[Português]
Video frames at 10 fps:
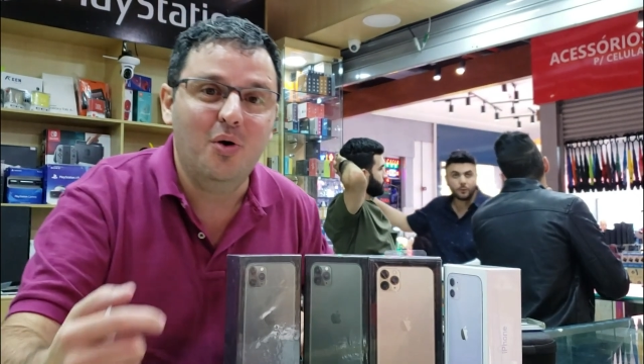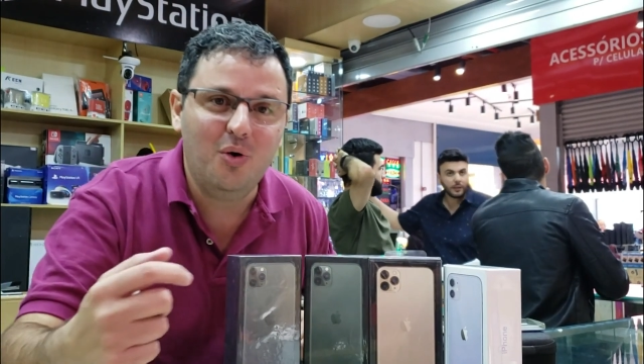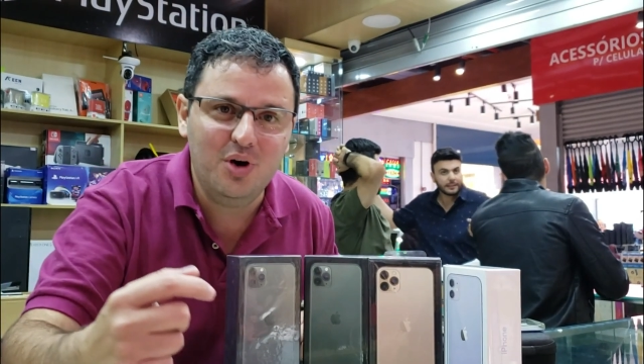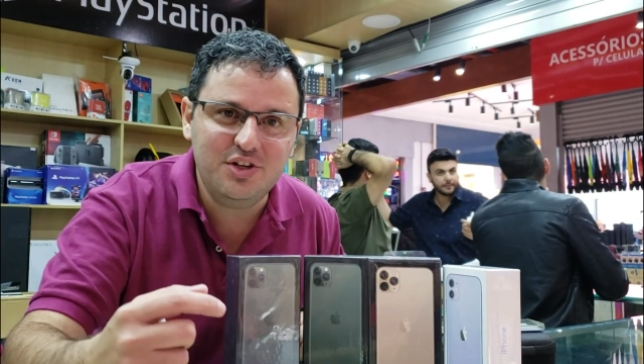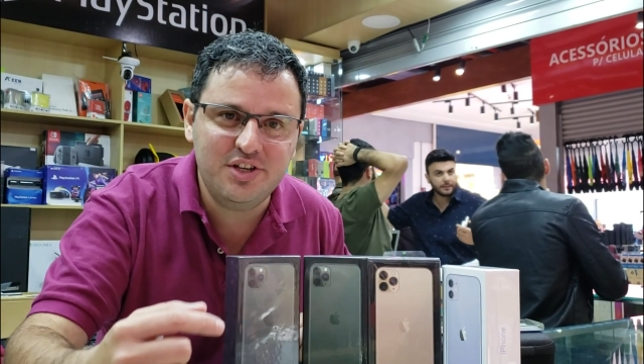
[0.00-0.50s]

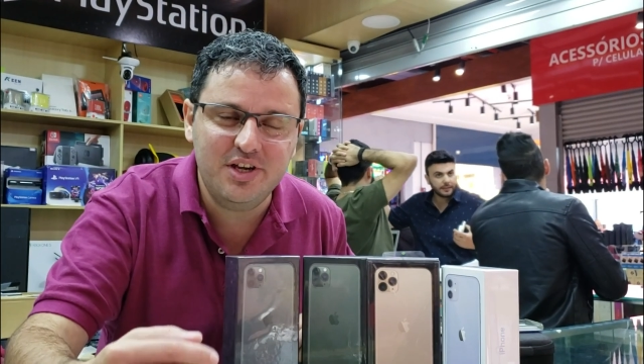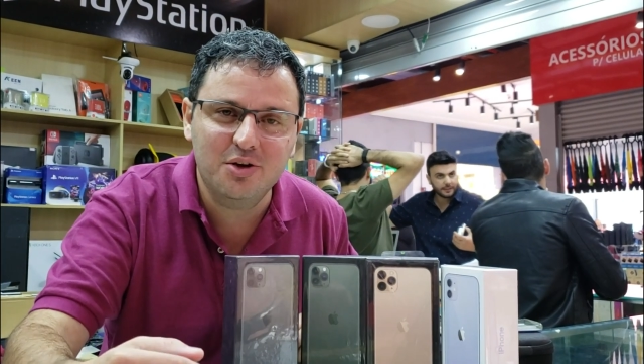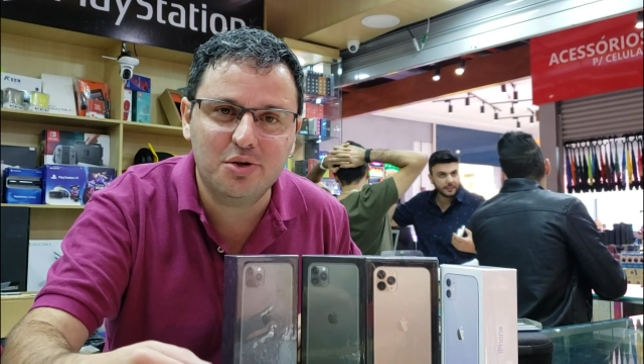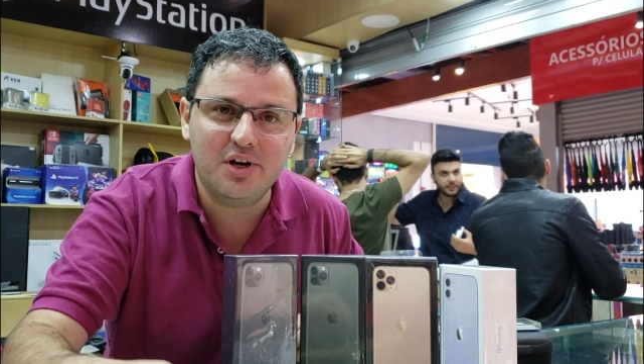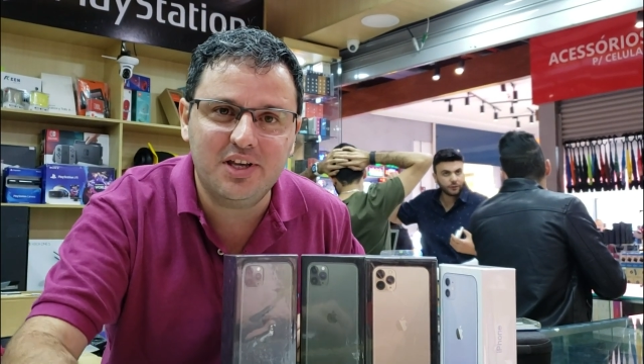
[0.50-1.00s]
Hoje
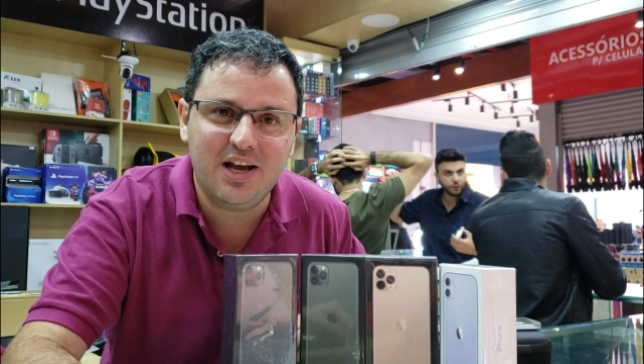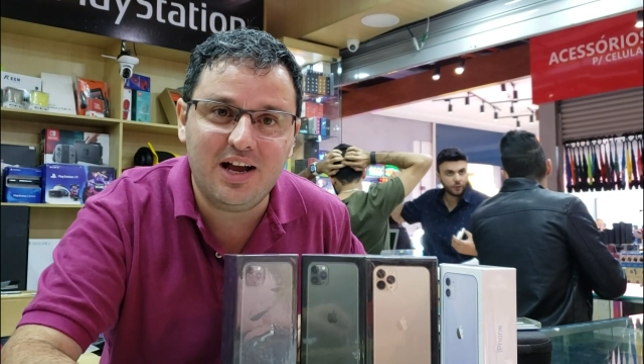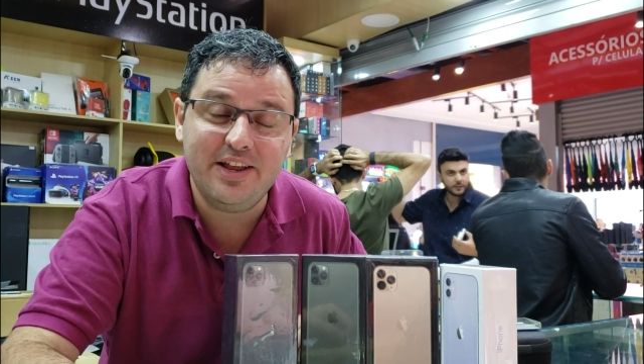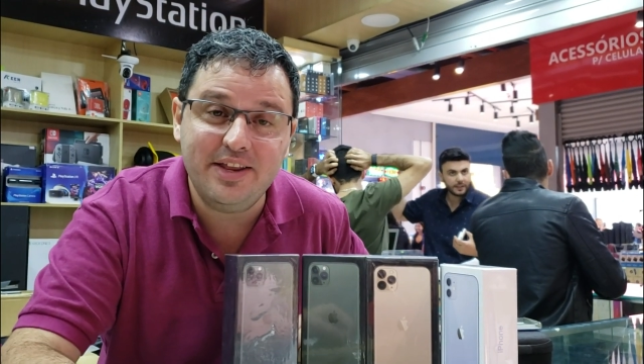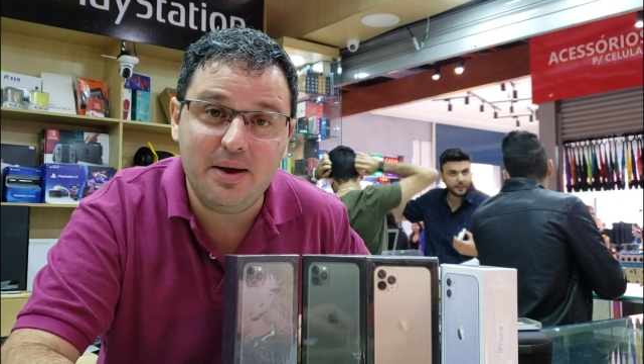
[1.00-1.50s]
eu tô aqui na
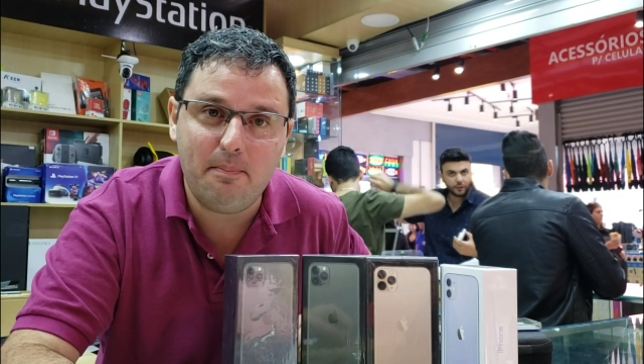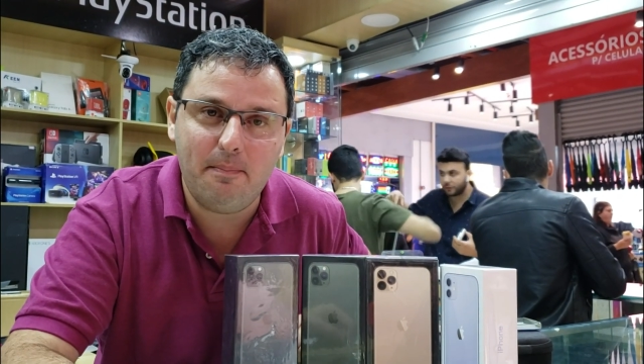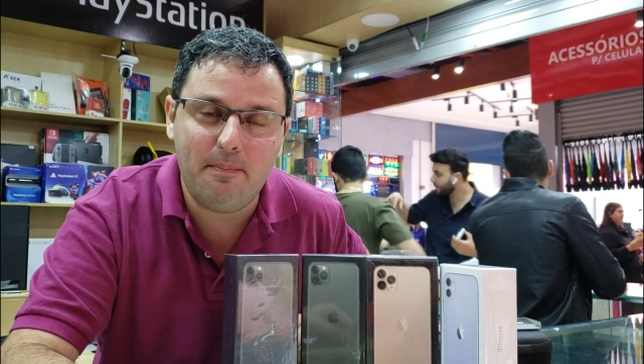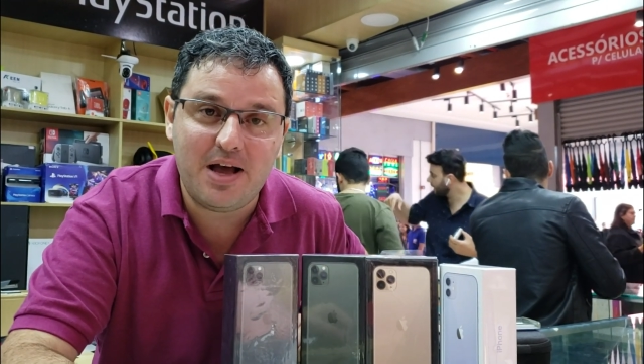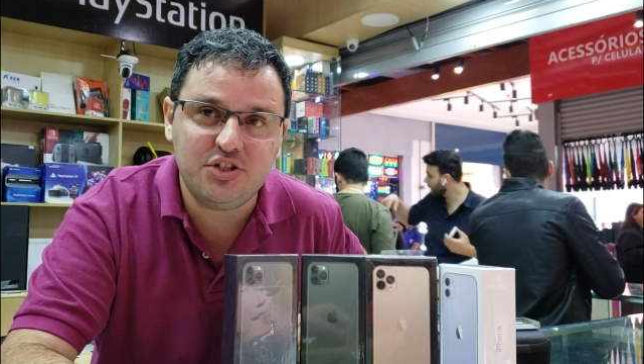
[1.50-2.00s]
Galeria
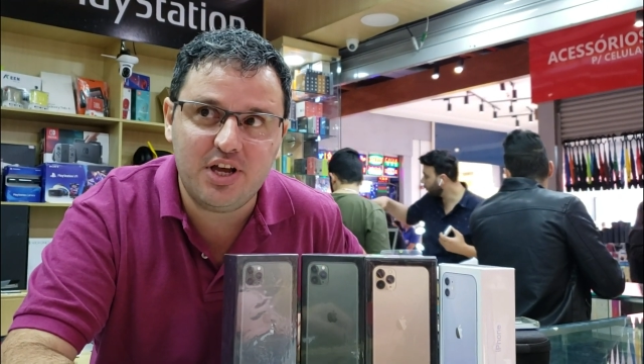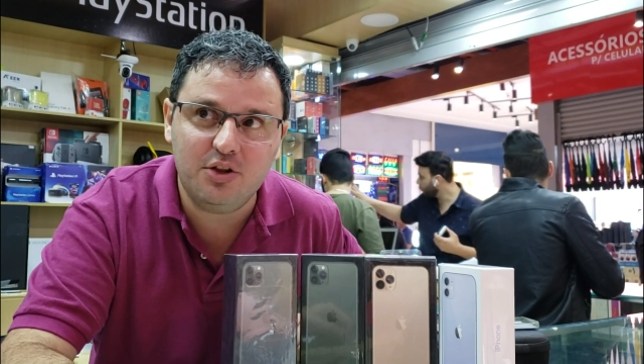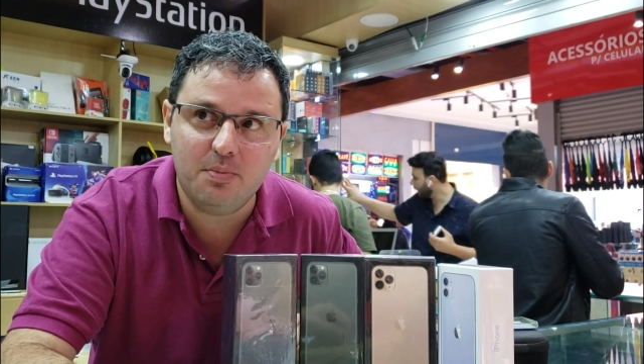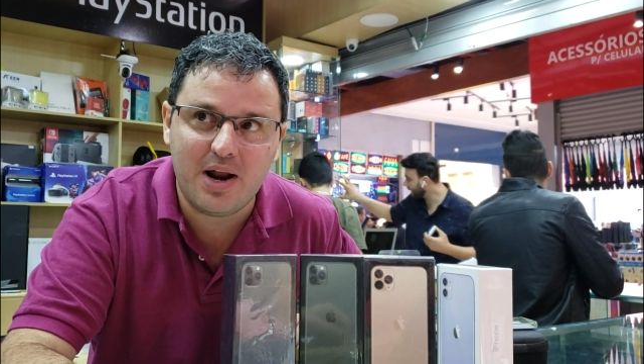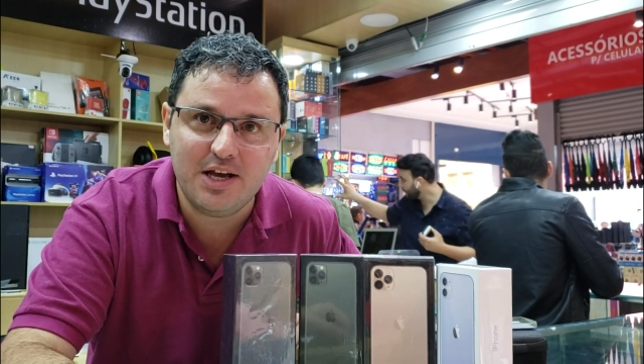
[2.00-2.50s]
Pagé
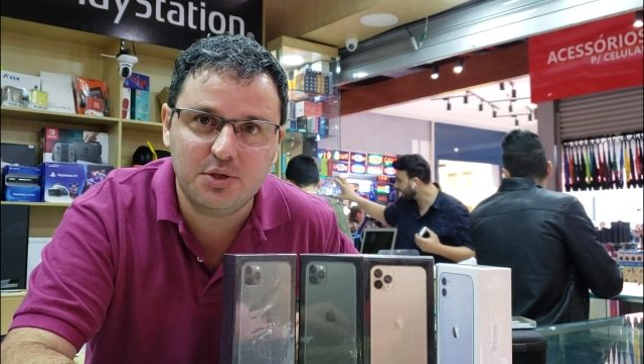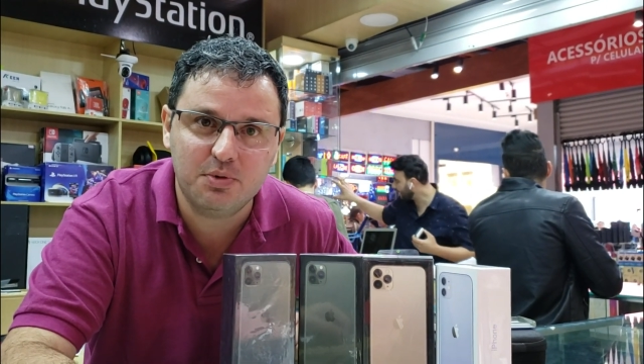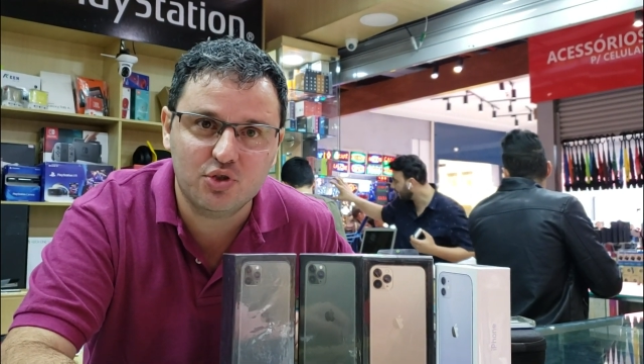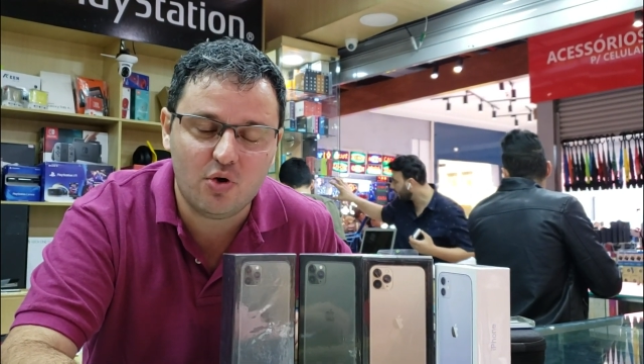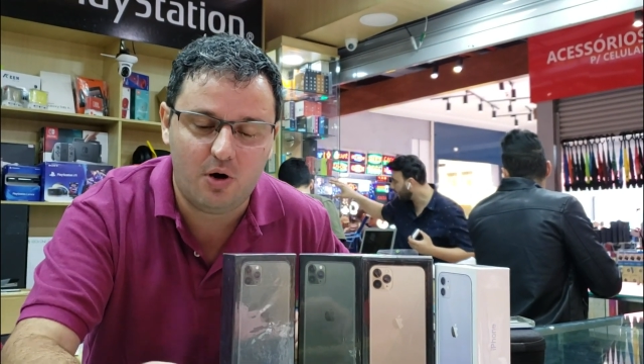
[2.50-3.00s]
do Braz,
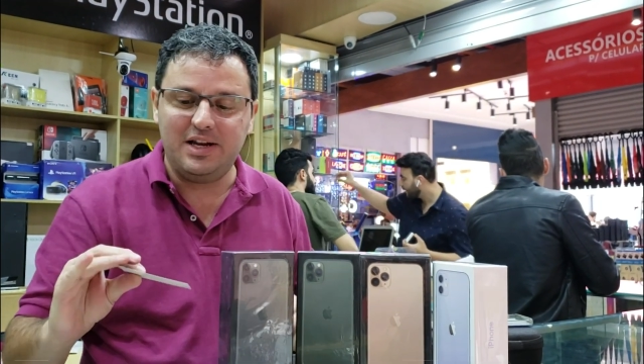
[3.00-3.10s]
pessoal.